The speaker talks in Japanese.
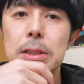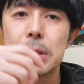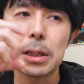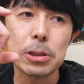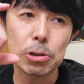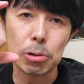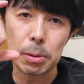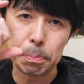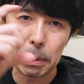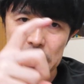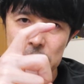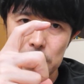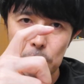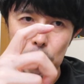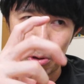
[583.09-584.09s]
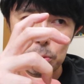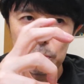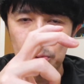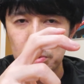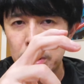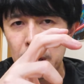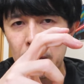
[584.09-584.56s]
35でパチッと取っ
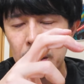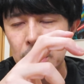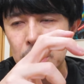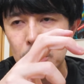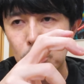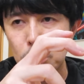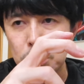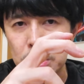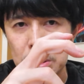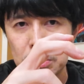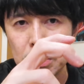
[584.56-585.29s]
ておいて、50が